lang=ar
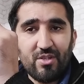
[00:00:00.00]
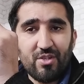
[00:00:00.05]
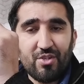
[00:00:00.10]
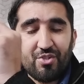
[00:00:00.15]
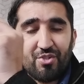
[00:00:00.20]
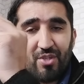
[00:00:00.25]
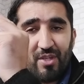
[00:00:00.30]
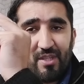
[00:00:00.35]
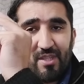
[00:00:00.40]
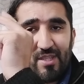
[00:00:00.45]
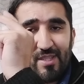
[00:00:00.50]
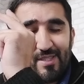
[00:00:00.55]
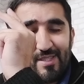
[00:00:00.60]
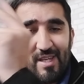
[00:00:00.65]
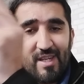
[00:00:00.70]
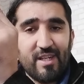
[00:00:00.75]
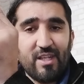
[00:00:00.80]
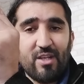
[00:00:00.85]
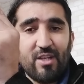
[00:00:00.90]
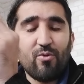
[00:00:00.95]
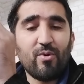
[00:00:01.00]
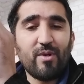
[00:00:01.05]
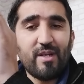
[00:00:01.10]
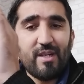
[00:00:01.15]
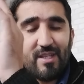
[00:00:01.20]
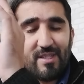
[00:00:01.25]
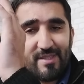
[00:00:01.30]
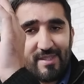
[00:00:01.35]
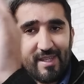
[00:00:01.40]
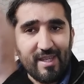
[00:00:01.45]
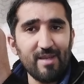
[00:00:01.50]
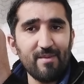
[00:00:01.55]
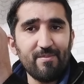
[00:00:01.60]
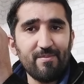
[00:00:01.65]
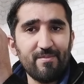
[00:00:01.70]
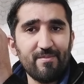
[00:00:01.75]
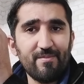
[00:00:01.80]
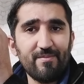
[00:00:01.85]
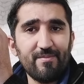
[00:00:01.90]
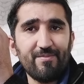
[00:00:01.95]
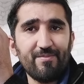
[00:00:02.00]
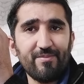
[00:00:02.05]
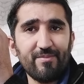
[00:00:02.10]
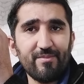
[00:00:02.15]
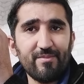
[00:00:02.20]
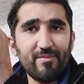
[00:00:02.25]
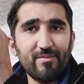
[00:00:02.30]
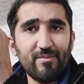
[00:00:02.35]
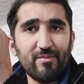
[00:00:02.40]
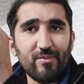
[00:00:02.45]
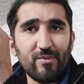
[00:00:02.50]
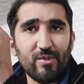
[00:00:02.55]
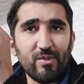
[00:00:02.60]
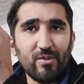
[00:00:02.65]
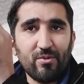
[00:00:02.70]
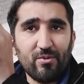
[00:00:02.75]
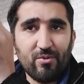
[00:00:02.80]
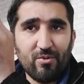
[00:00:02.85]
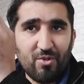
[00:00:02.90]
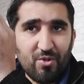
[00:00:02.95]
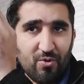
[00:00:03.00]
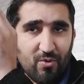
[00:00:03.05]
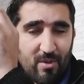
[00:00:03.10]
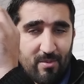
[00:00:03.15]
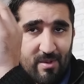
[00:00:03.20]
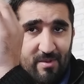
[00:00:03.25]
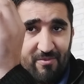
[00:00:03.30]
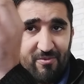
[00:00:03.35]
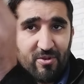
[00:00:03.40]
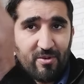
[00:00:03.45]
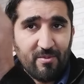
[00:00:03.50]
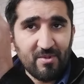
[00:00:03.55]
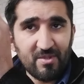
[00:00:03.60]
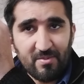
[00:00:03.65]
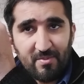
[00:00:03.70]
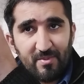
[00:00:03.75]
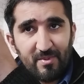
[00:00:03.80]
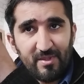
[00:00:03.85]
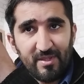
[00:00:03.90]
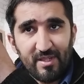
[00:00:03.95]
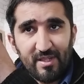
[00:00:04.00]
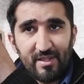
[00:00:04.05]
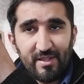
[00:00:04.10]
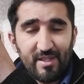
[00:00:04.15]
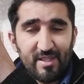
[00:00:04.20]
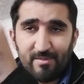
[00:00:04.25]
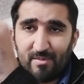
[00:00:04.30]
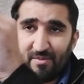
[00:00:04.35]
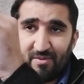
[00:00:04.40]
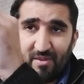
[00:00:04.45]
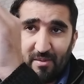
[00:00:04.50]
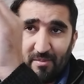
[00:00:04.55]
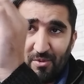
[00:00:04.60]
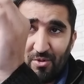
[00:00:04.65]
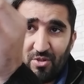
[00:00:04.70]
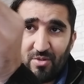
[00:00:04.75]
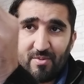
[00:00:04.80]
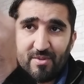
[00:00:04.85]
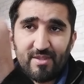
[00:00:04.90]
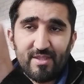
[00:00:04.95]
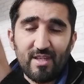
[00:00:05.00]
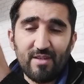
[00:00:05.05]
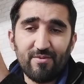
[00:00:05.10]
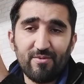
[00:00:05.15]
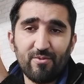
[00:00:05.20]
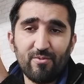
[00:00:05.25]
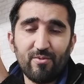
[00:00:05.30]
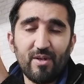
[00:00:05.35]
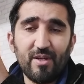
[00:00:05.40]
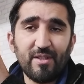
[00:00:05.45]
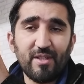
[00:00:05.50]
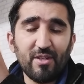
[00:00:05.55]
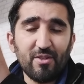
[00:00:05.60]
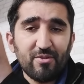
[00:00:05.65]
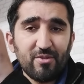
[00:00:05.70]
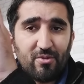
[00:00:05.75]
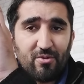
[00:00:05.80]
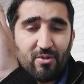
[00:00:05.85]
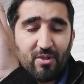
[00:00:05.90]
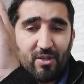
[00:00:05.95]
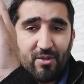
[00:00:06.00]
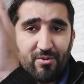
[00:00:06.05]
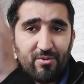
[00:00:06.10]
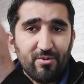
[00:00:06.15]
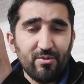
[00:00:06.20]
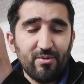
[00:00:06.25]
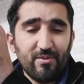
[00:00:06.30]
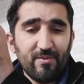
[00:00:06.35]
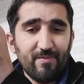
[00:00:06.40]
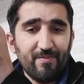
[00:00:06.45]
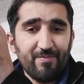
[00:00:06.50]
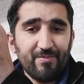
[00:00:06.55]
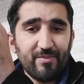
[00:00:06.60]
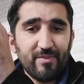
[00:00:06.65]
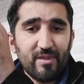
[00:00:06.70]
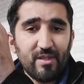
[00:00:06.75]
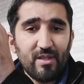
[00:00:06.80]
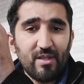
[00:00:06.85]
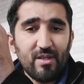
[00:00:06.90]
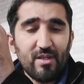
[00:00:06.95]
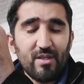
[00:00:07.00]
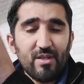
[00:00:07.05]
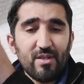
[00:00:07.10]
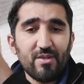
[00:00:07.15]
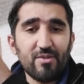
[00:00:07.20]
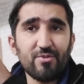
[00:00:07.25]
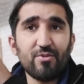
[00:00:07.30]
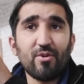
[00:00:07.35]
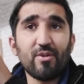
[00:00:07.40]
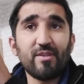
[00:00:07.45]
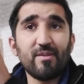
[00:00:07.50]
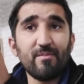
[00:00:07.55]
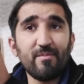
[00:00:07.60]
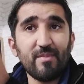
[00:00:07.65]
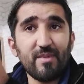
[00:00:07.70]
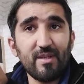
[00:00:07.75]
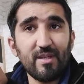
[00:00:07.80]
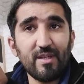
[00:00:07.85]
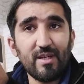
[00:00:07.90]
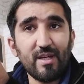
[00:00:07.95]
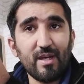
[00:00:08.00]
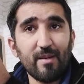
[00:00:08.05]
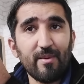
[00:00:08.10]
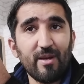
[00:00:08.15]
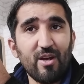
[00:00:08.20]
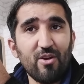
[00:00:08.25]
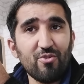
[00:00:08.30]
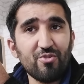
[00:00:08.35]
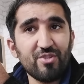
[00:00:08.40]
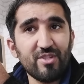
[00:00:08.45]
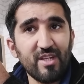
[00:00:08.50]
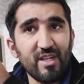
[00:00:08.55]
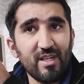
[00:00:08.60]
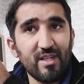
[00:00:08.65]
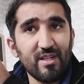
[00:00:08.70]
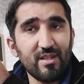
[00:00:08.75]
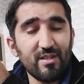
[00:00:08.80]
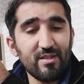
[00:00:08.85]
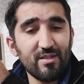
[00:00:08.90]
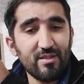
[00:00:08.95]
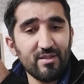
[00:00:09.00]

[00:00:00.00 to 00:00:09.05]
الشرط الثاني هو اللي صعيب وشويه ما مفهومش من الناس ما فاهمينوش بزاف هو انه خصو يكون عنده خصو يخدم ربعة وعشرين